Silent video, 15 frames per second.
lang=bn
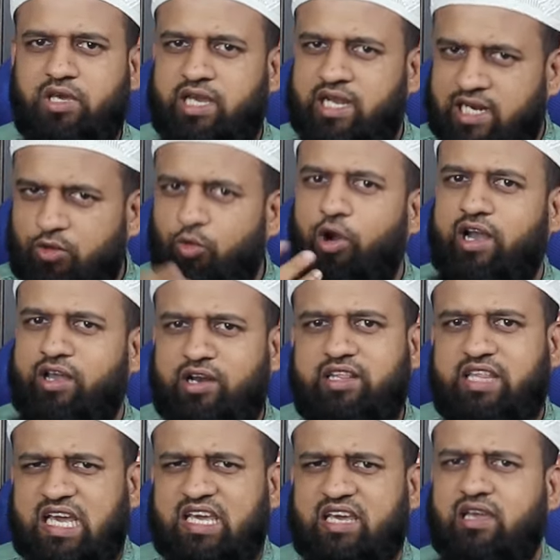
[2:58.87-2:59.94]
এটার কি ওয়ারেন্টি
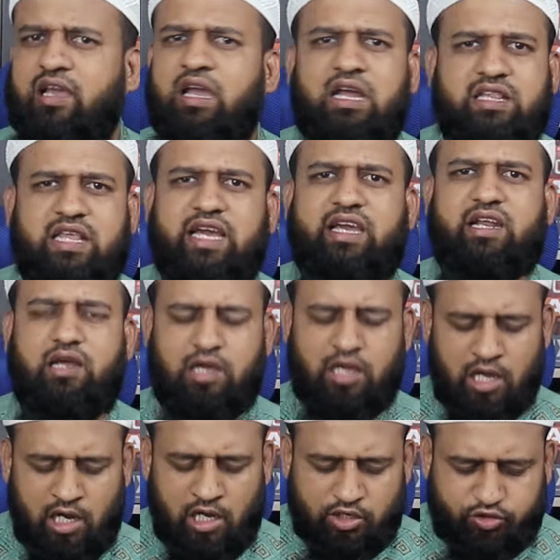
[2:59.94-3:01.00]
গ্যারান্টি থাকে থাকে না
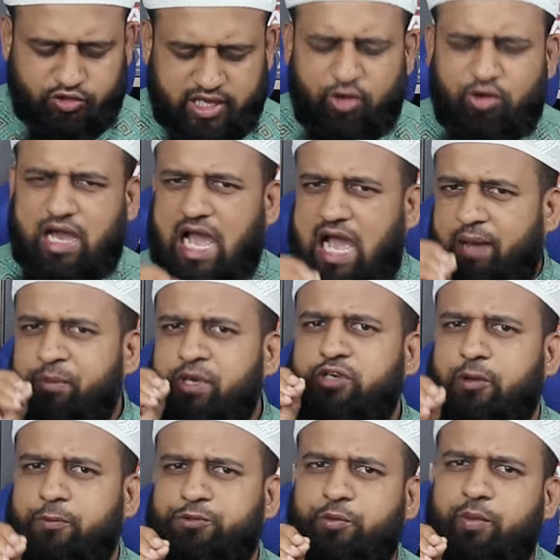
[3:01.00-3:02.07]
তো যাই হোক আমি
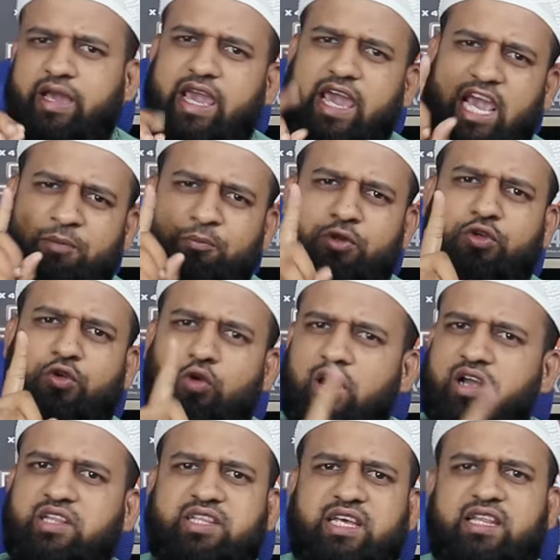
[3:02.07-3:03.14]
সবসময় এক বছর
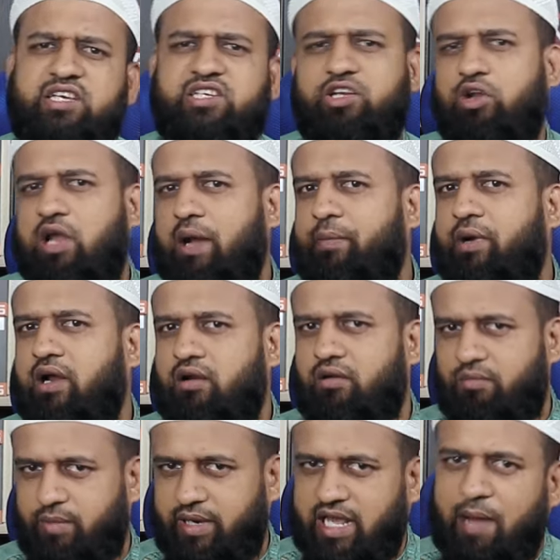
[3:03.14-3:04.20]
ওয়ারেন্টি দিয়ে দিই সেটা হলো আমার
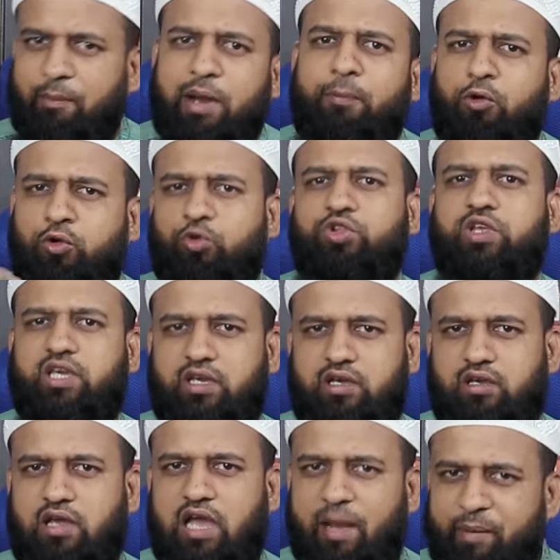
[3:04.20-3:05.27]
মানে আমার পক্ষ থেকে
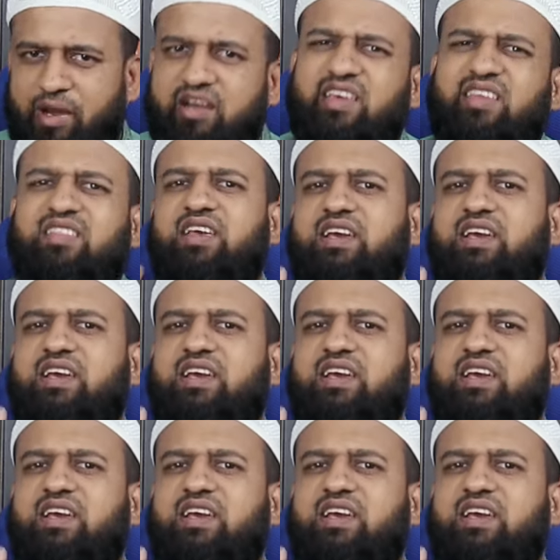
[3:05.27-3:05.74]
আমার রিক্স